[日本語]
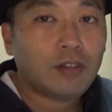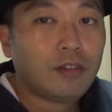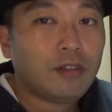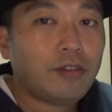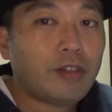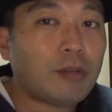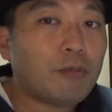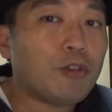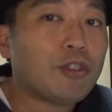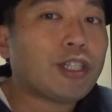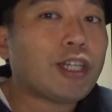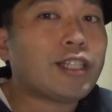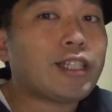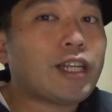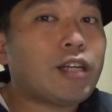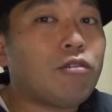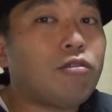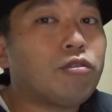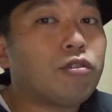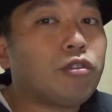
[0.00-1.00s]
で、もしかした
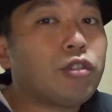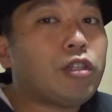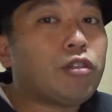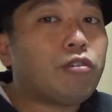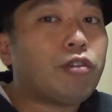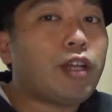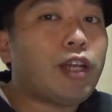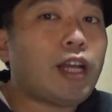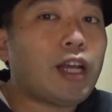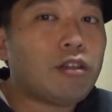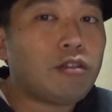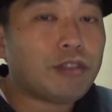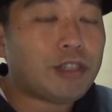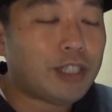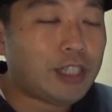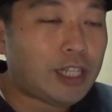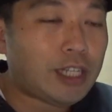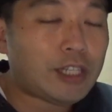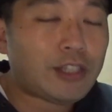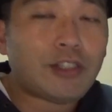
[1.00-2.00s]
ら本当にこれ、あの、
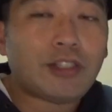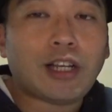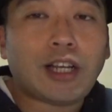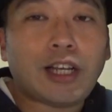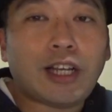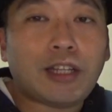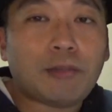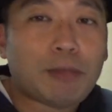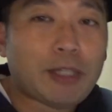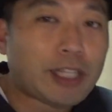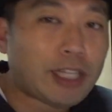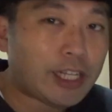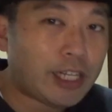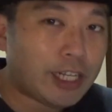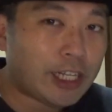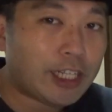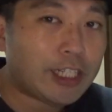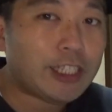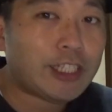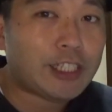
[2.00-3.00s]
シリーズ化みたい
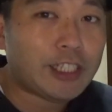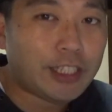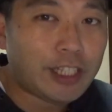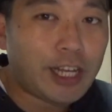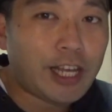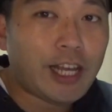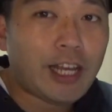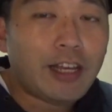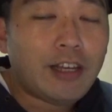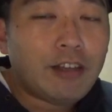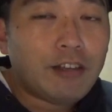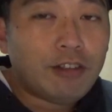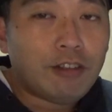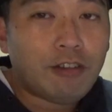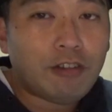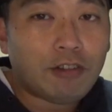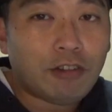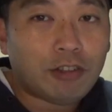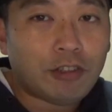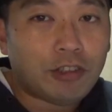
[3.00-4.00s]
な感じで、
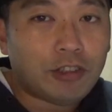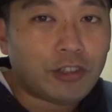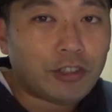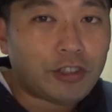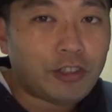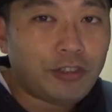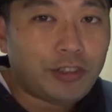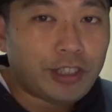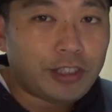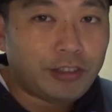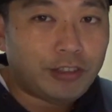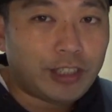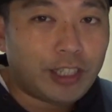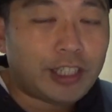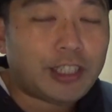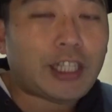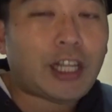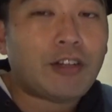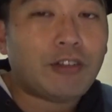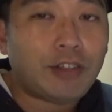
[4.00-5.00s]
ゆうごくんとしゅんやくんが
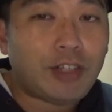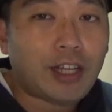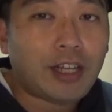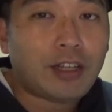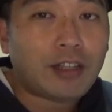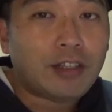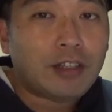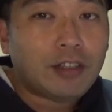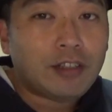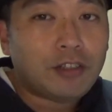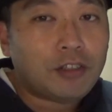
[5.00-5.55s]
来たので、